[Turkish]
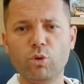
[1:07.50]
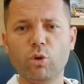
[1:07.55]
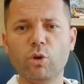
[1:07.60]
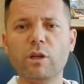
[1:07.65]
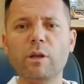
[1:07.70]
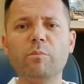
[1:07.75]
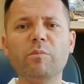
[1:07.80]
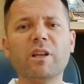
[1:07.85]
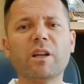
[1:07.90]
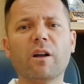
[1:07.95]
bütün
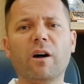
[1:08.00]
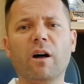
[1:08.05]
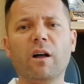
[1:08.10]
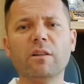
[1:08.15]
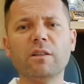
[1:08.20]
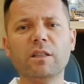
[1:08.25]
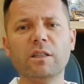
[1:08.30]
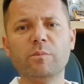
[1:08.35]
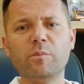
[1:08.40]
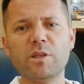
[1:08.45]
önlemleri
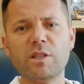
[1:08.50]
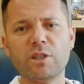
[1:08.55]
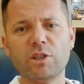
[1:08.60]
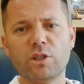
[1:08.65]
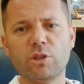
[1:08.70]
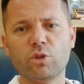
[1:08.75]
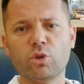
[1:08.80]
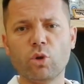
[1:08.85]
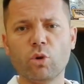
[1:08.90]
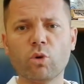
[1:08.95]
aldığımız
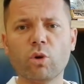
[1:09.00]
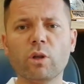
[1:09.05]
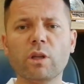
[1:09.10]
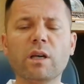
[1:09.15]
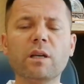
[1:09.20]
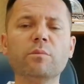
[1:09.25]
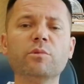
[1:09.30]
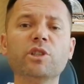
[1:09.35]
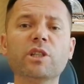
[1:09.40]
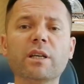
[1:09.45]
için çok
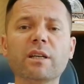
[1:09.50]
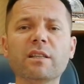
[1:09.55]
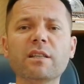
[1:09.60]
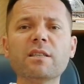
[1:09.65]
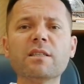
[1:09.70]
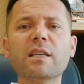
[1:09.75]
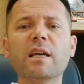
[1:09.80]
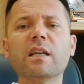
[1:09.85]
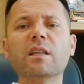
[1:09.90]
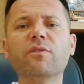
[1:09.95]
kolay bir
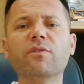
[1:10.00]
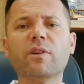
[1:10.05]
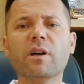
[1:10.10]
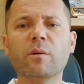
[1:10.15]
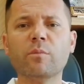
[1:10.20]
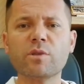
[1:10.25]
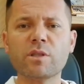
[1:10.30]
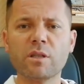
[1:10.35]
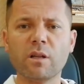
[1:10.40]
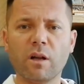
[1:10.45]
şekilde
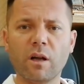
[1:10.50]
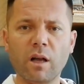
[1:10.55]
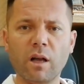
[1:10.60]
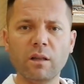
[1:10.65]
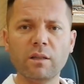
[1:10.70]
sertifikamızı da